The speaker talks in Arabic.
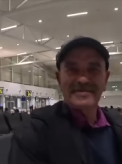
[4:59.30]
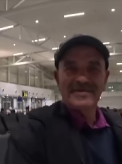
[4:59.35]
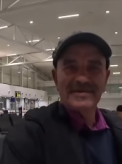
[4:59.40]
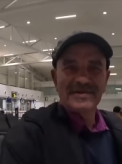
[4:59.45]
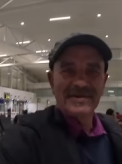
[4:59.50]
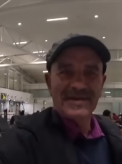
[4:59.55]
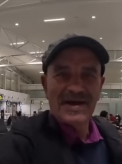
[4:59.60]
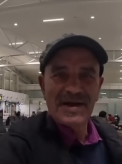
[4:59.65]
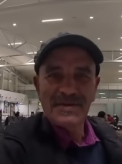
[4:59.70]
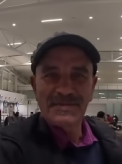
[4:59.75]
كي
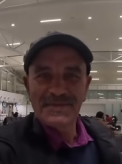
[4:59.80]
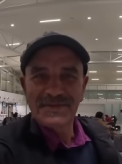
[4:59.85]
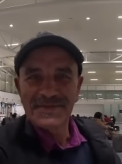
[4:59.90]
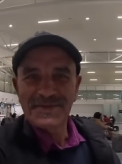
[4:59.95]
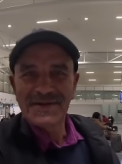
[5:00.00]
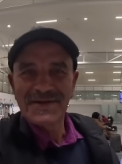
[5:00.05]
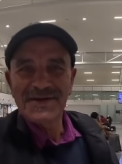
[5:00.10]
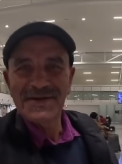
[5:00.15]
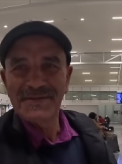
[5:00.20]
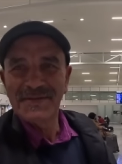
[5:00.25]
داير سي عبد
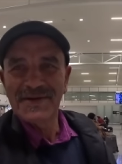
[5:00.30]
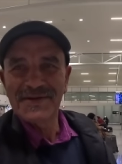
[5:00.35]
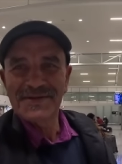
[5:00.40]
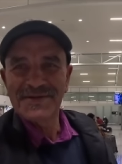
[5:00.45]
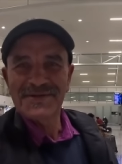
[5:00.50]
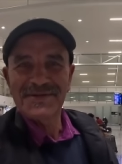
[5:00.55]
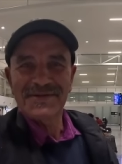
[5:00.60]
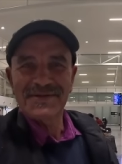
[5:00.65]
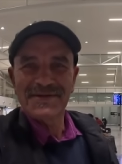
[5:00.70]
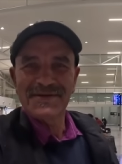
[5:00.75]
النبي
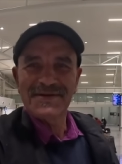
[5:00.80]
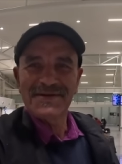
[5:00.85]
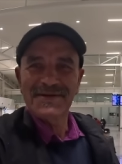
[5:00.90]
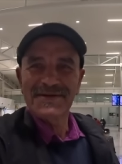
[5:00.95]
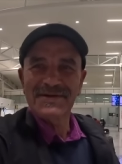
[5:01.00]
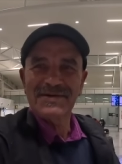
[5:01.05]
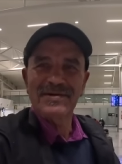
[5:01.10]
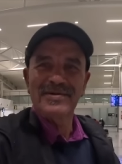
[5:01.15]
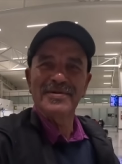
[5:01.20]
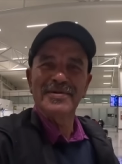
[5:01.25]
لاباس كلشي
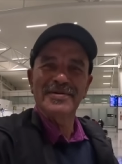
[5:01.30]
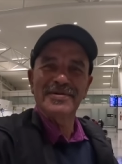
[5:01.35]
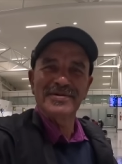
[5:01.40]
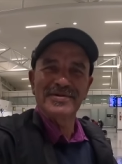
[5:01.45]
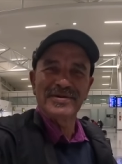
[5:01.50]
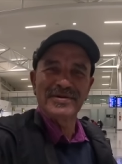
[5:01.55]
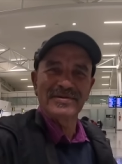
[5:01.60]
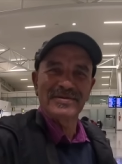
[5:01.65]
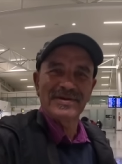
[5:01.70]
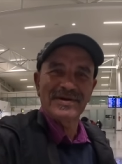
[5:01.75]
مزيان
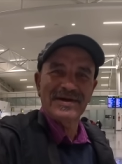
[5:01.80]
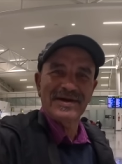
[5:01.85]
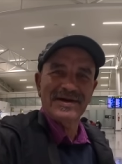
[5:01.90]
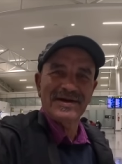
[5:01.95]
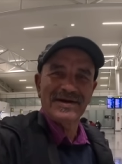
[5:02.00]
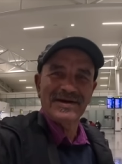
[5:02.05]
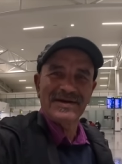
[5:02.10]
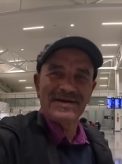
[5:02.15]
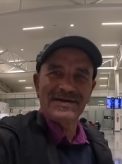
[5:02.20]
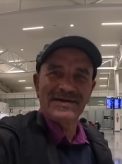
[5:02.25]
كلشي بخير
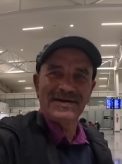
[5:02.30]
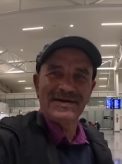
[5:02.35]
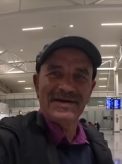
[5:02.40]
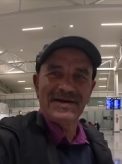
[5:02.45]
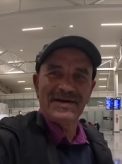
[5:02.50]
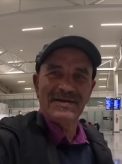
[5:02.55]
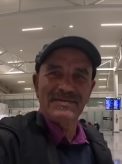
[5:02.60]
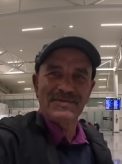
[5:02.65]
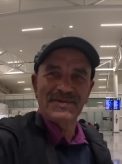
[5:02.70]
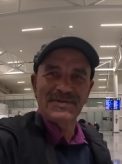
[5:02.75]
قول لي يا عبد
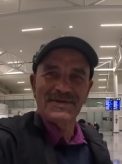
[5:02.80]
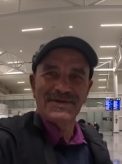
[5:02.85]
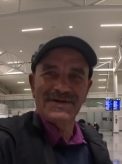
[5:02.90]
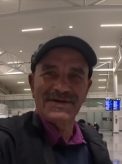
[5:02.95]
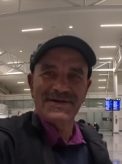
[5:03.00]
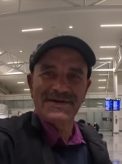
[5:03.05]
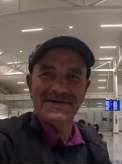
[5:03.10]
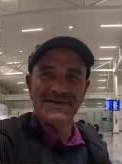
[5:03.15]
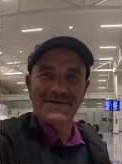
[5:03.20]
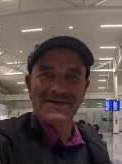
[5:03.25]
النبي
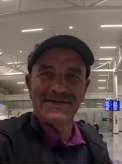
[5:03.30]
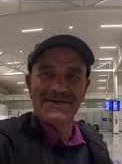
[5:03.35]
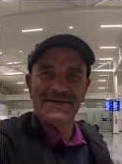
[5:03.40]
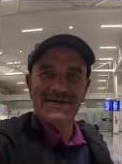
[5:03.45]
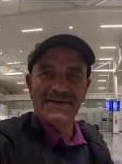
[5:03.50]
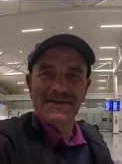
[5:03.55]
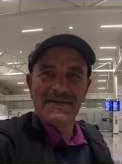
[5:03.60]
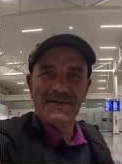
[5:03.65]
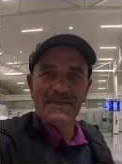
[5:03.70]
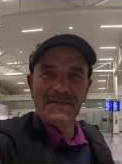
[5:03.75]
شنو
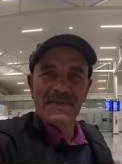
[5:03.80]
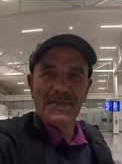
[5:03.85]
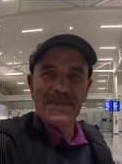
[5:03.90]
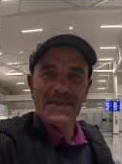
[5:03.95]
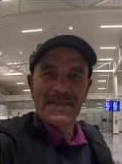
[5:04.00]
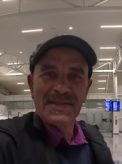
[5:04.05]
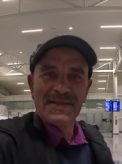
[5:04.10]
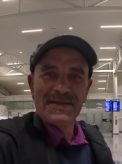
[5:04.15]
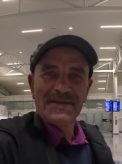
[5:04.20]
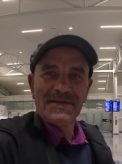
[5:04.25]
اكبر شروط
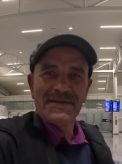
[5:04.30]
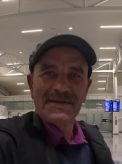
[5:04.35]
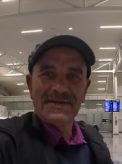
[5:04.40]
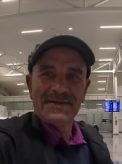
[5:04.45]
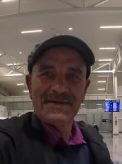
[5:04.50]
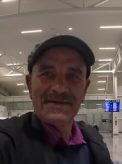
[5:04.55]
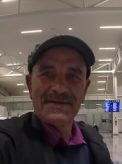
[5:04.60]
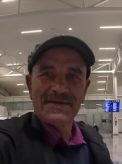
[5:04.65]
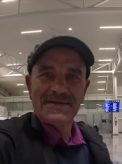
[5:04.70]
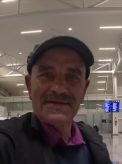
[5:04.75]
ضربتي في حياتك؟
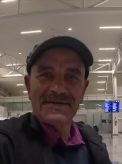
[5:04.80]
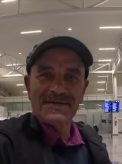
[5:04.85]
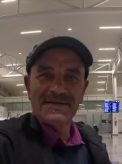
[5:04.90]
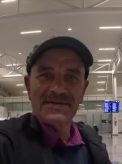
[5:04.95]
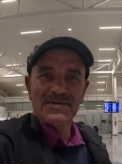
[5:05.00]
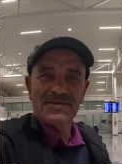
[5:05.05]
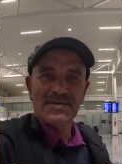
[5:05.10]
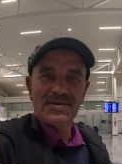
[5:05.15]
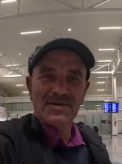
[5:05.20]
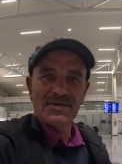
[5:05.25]

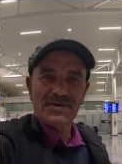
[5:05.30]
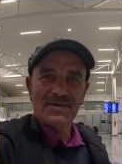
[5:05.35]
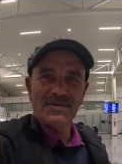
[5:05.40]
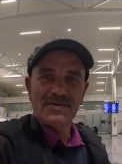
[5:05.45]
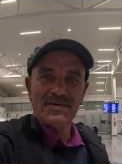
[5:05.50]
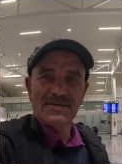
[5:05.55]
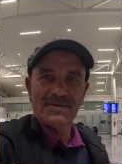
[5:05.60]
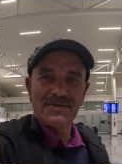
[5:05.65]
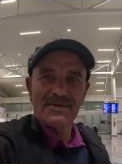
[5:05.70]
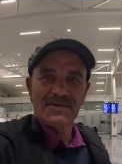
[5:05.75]
شرو؟
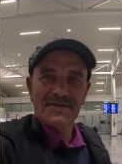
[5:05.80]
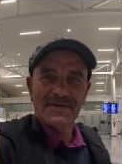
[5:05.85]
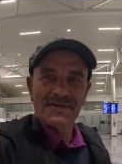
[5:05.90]
اه